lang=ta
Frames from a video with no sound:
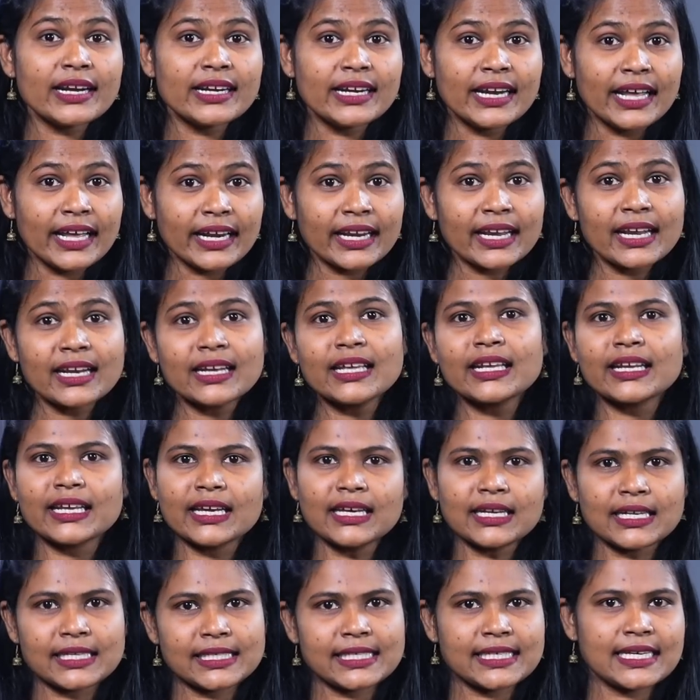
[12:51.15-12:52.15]
நிறைய நிறைய
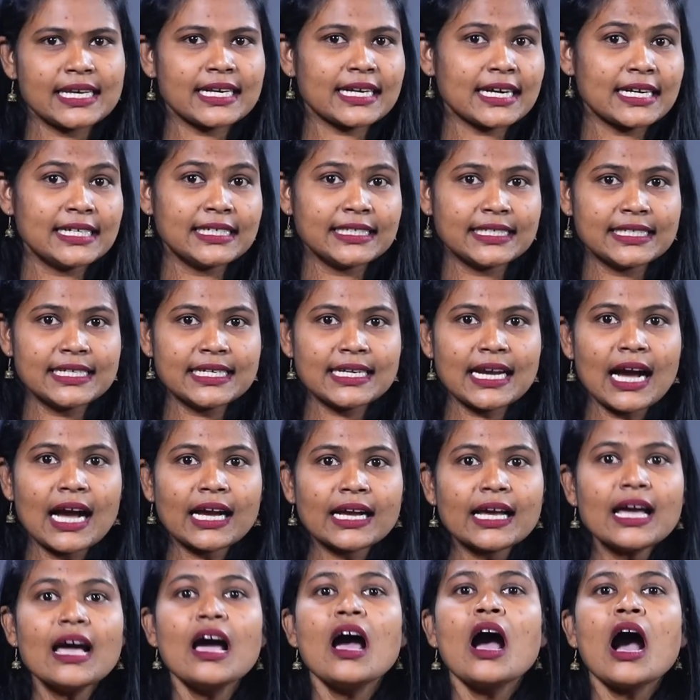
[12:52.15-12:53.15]
ரசிகர்கள் இருக்காங்க